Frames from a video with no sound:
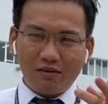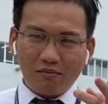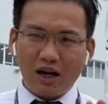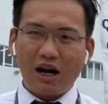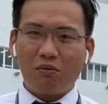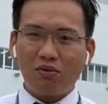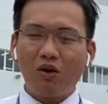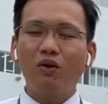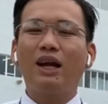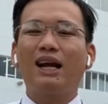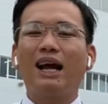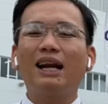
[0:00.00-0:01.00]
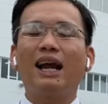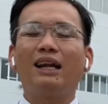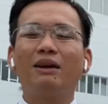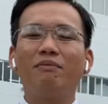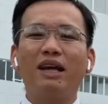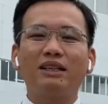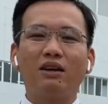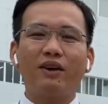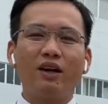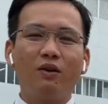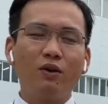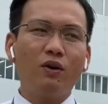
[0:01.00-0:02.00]
bên Học luôn là khách hàng tiềm năng sau
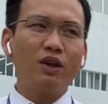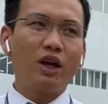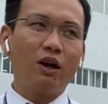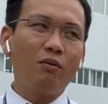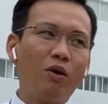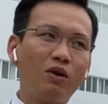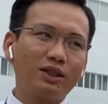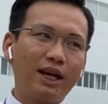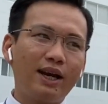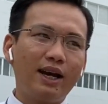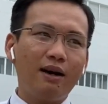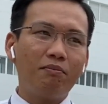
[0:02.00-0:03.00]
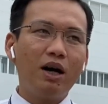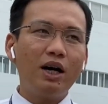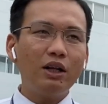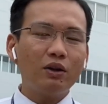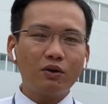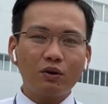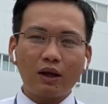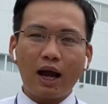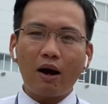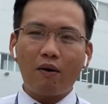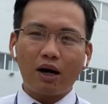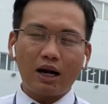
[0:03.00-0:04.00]
này cô chú anh chị có mua xe mới
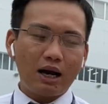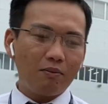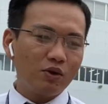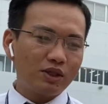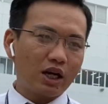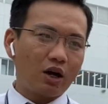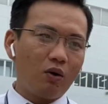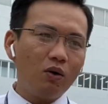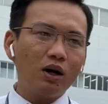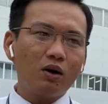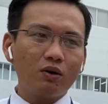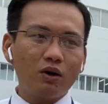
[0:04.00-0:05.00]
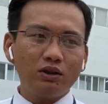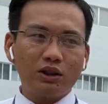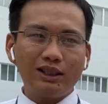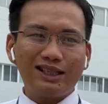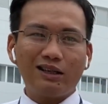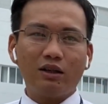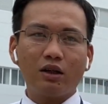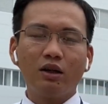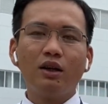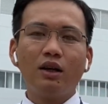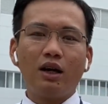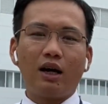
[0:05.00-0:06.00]
Toyota hoặc là mua xe cũ, cô chú anh chị sẽ được
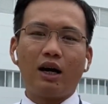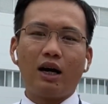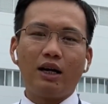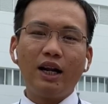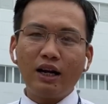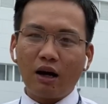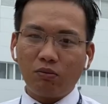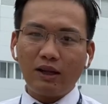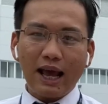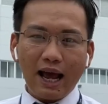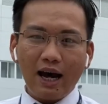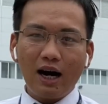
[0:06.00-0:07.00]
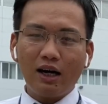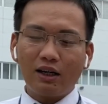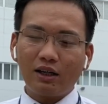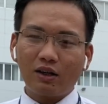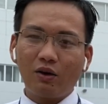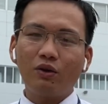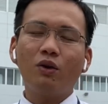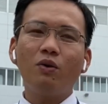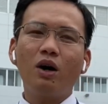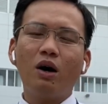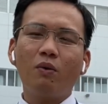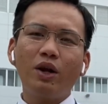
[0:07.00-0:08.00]
à, linh động giá hơn. Cô
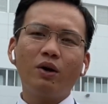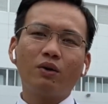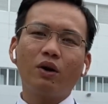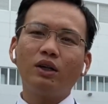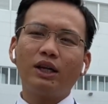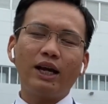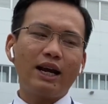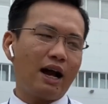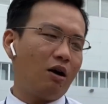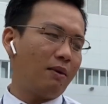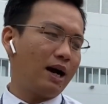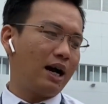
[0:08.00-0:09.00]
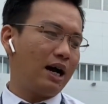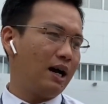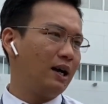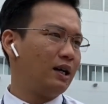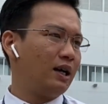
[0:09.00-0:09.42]
chú quý cô chú anh chị nào mà